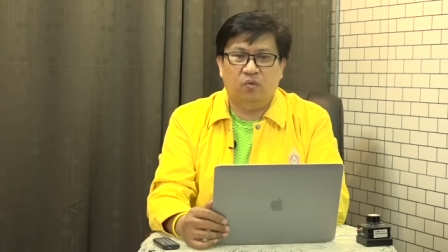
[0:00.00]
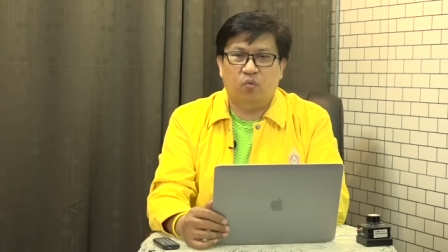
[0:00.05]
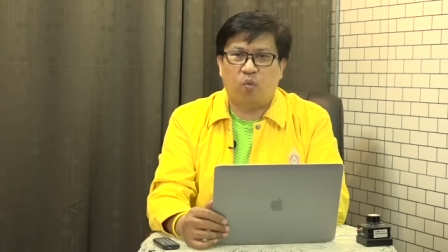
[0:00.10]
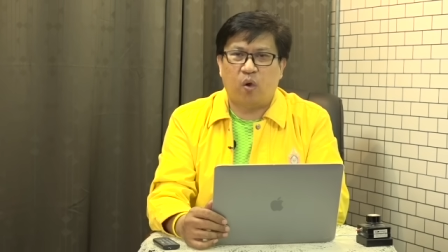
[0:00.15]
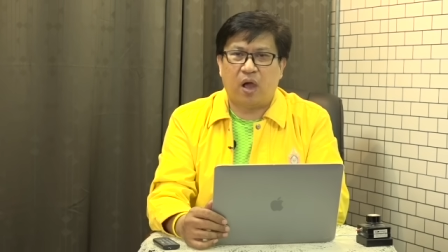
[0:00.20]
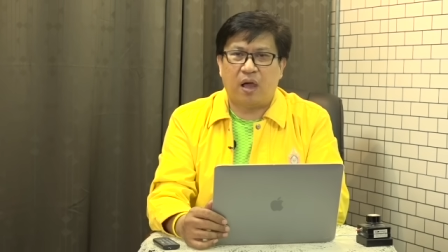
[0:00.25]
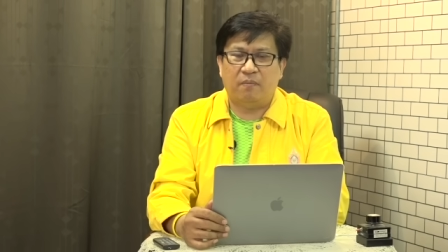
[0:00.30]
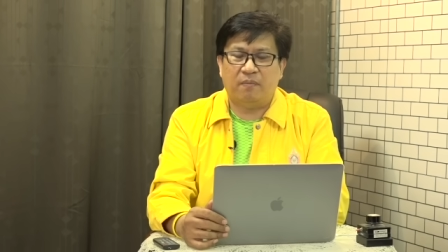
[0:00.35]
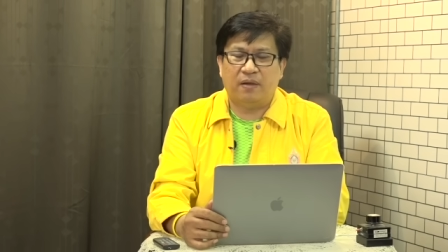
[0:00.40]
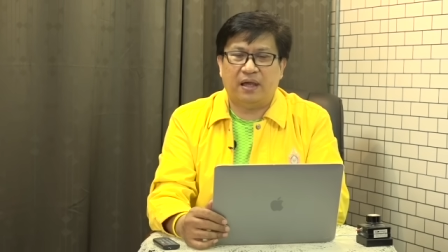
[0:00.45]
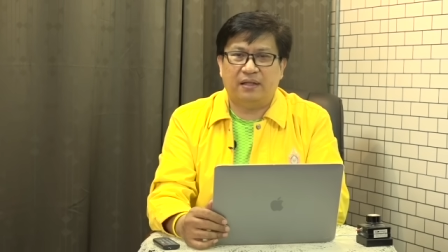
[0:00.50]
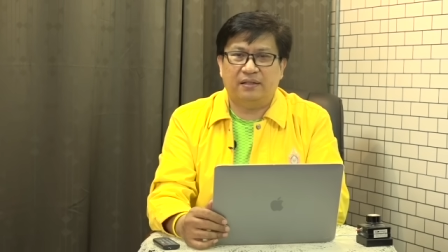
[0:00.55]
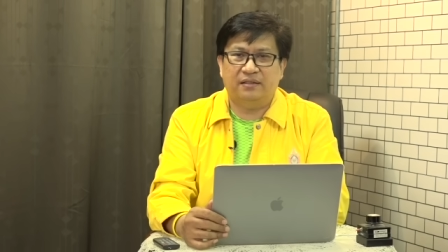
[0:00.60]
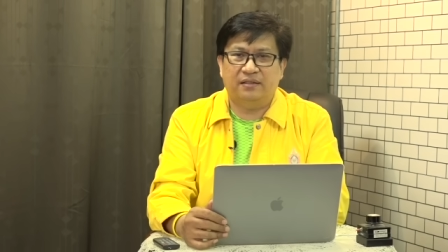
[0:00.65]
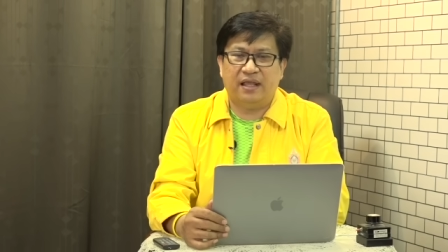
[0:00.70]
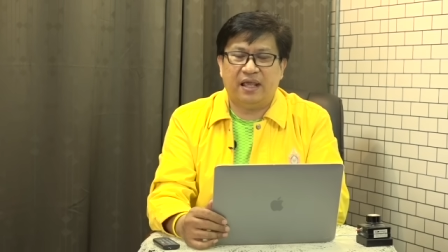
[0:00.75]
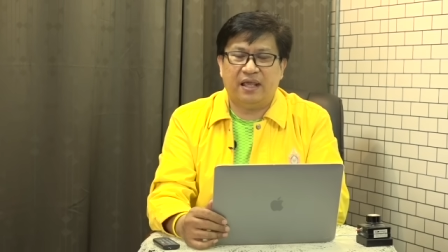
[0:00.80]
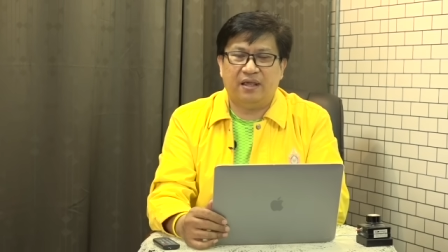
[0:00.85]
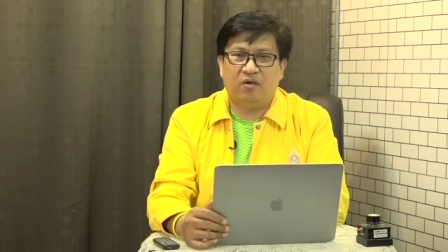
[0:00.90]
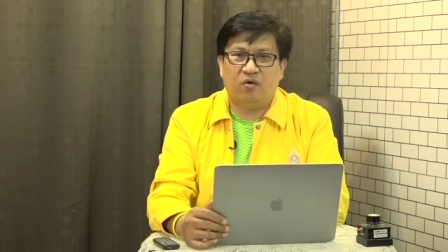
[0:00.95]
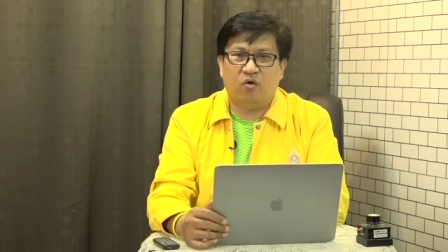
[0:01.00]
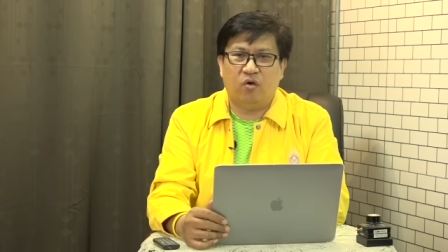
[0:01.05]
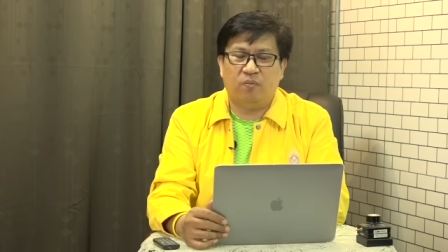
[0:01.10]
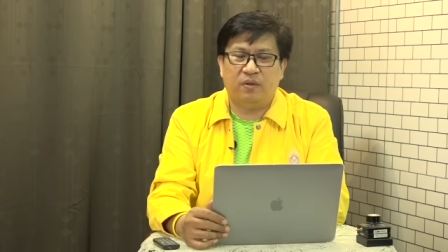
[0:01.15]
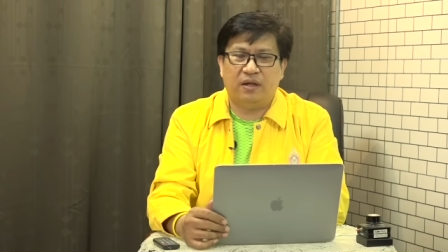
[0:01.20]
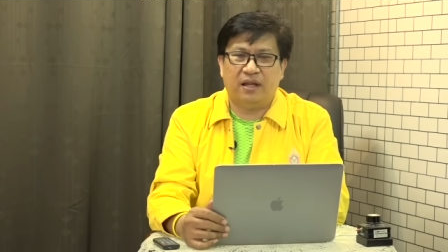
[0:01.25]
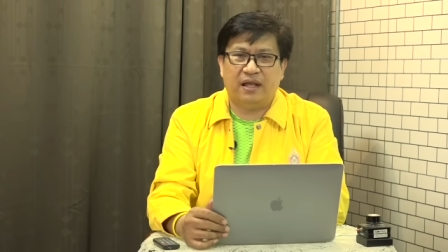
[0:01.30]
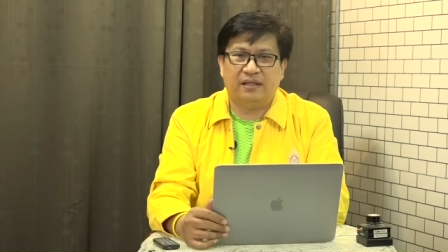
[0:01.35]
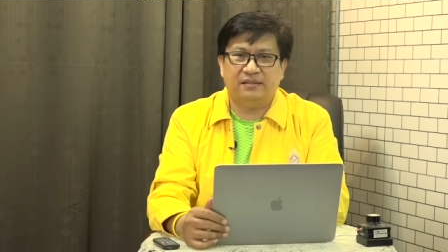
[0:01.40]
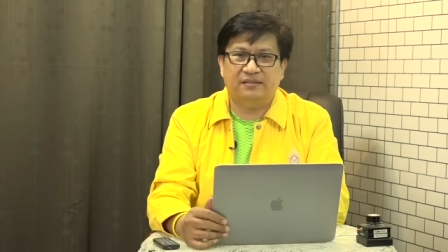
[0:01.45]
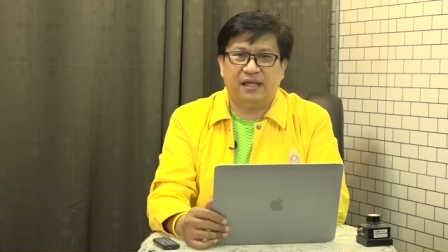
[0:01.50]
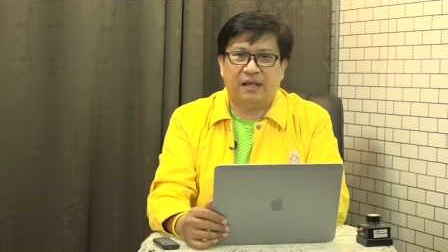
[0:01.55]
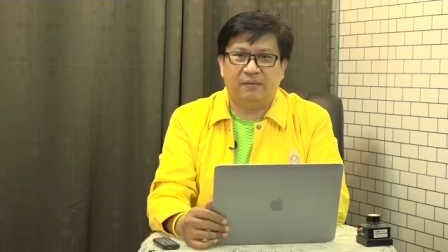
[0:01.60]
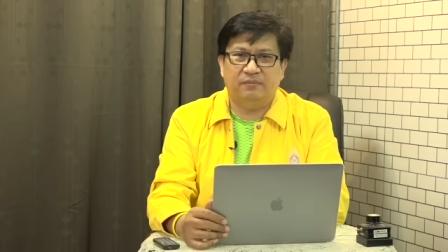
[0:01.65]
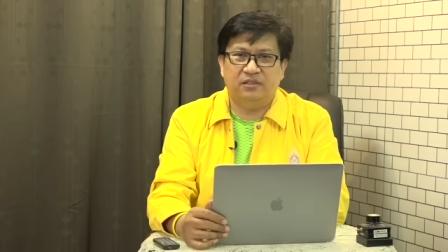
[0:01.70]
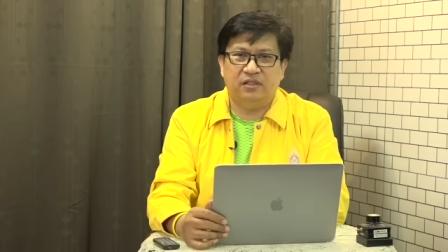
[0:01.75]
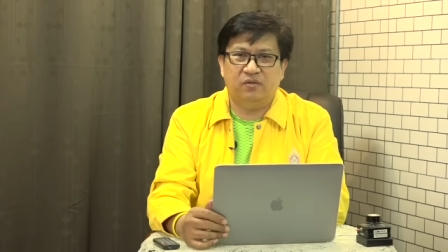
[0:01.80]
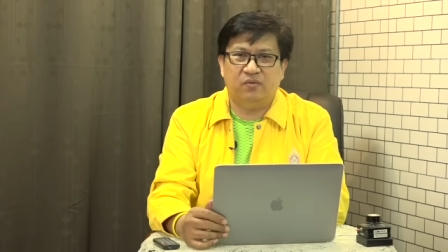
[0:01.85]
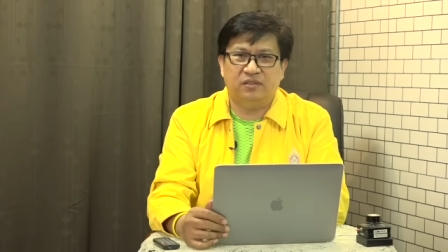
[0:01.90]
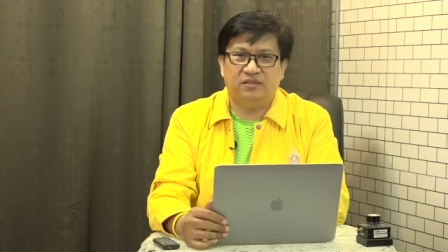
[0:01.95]
ความขัดแย้งของปัญหาสาม
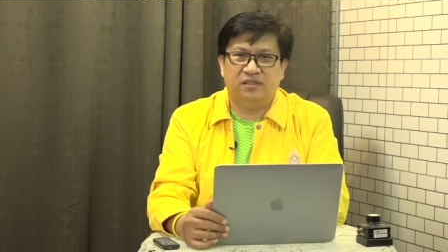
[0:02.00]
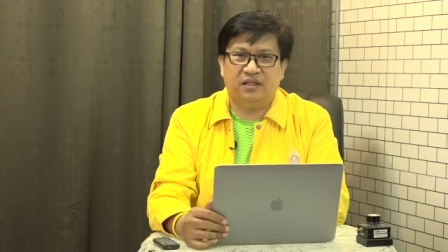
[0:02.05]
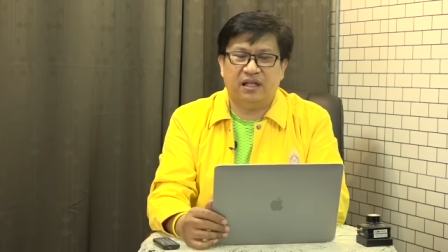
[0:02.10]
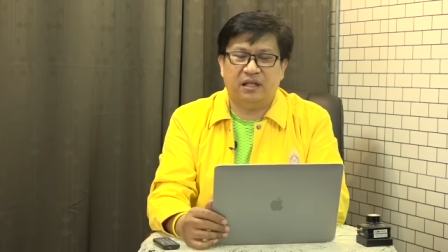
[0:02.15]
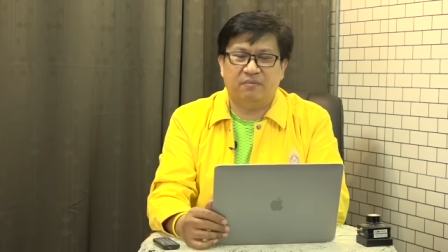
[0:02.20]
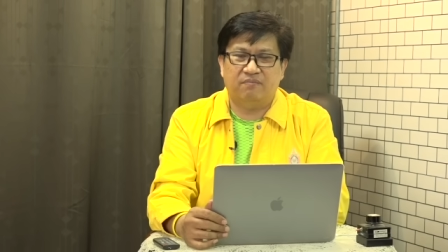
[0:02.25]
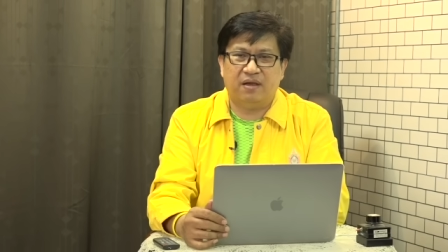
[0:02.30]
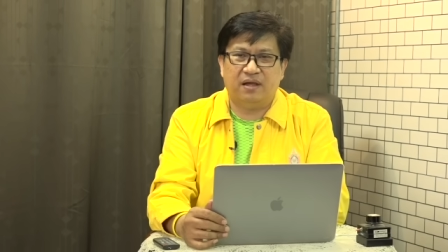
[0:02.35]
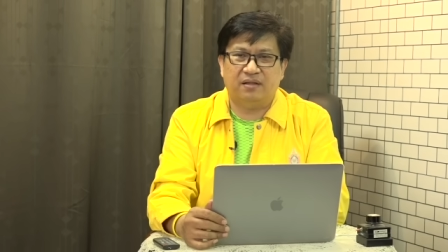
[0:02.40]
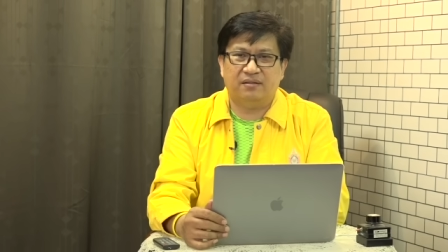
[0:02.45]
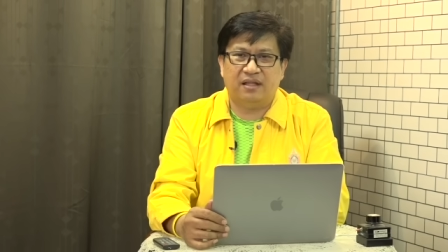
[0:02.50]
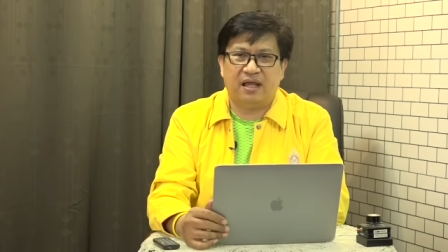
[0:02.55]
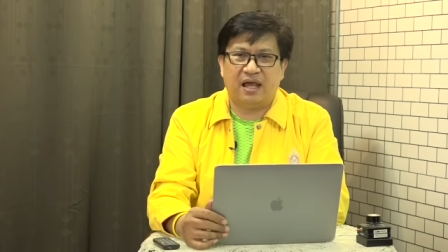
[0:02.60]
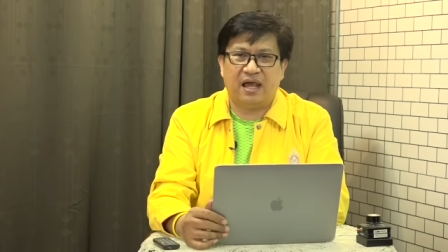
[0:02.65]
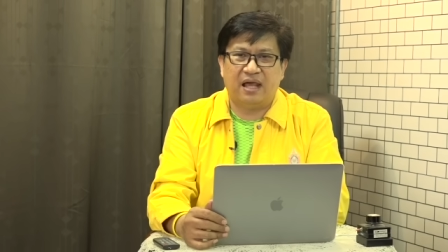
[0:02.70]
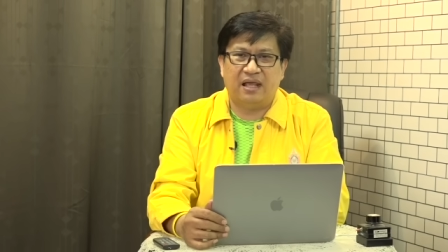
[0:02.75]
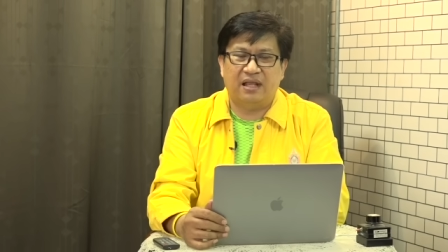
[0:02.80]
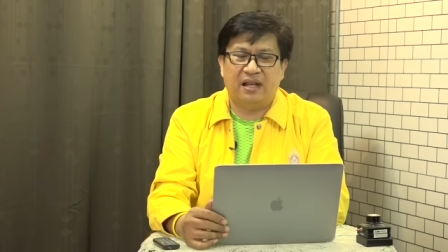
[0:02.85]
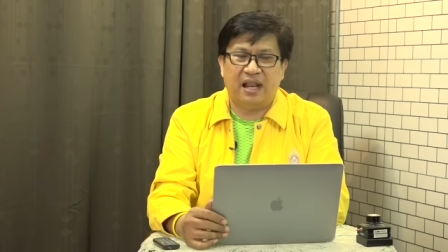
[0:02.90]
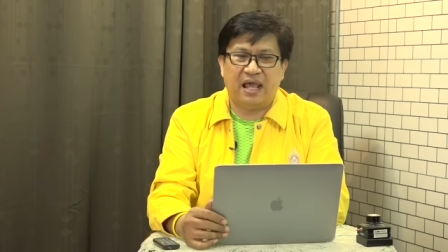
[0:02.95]
จังหวัดชายแดนภาคใต้